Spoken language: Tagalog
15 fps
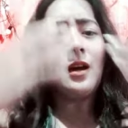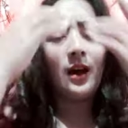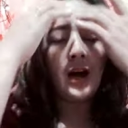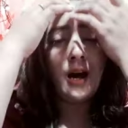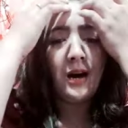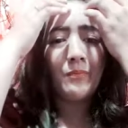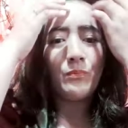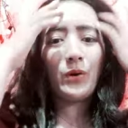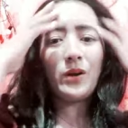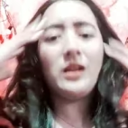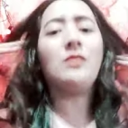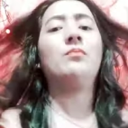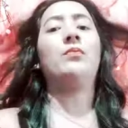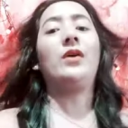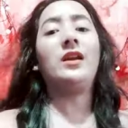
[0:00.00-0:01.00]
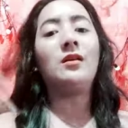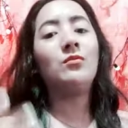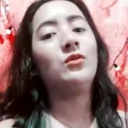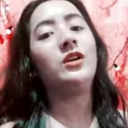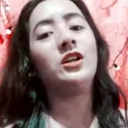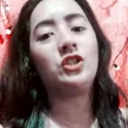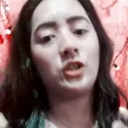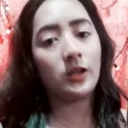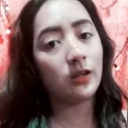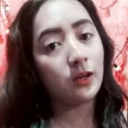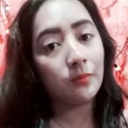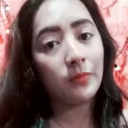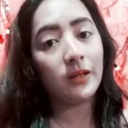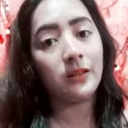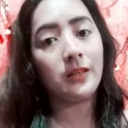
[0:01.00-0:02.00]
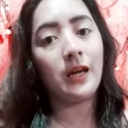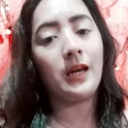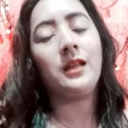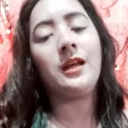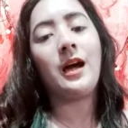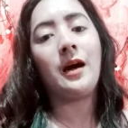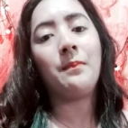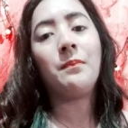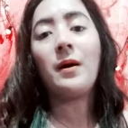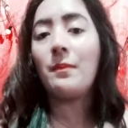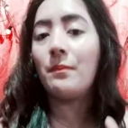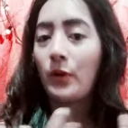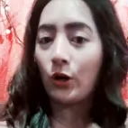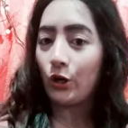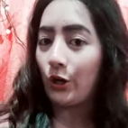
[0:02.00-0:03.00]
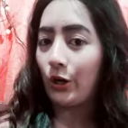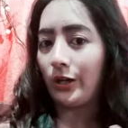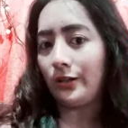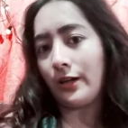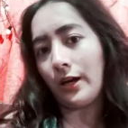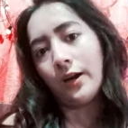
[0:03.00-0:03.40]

uh, pwedeng pwede mo na siyang gamitin na pampakirl ng